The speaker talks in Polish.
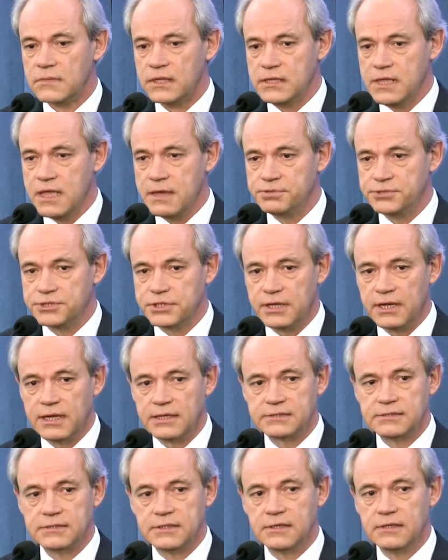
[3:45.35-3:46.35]

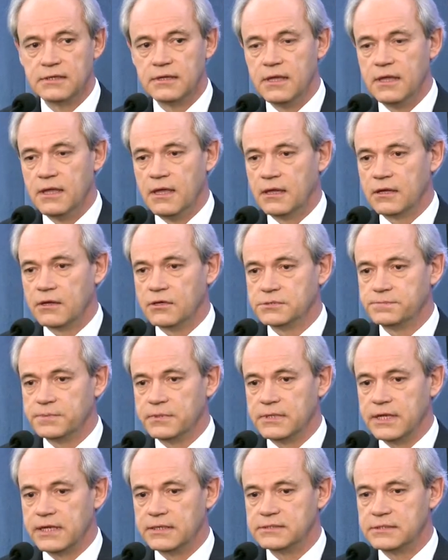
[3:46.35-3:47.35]
nieprzyjazny
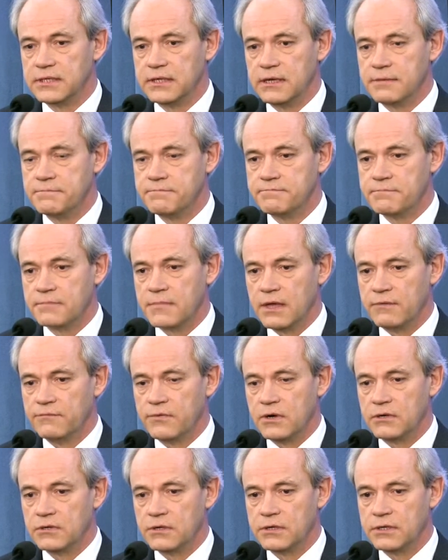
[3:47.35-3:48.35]
gospodarce
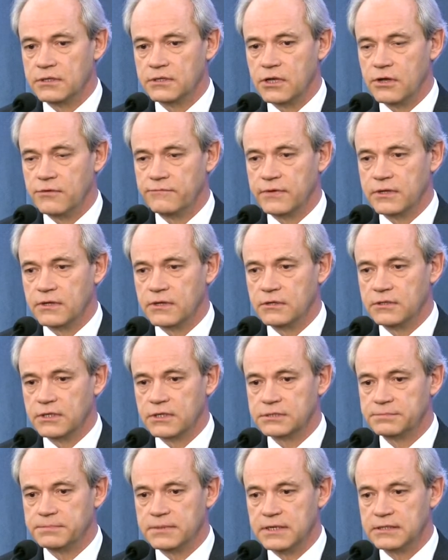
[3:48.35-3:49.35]
wolnorynkowej
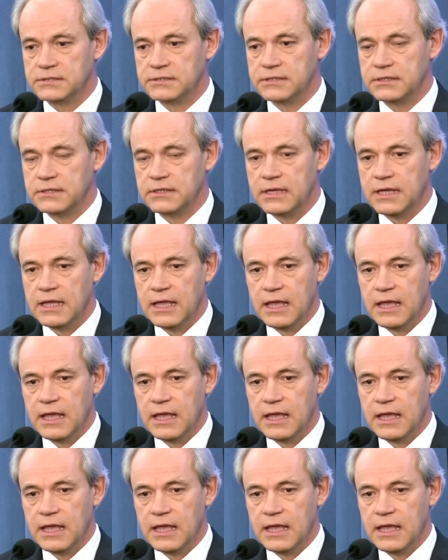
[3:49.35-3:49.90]
kodeks pracy,